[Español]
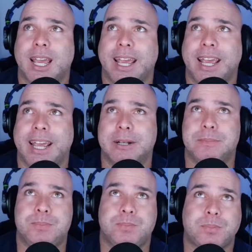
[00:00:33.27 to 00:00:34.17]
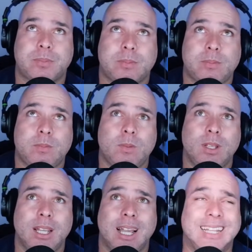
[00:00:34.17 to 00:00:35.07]
que
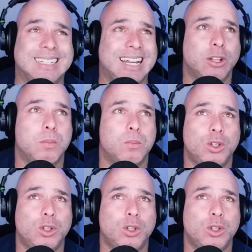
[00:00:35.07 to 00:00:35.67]
están saliendo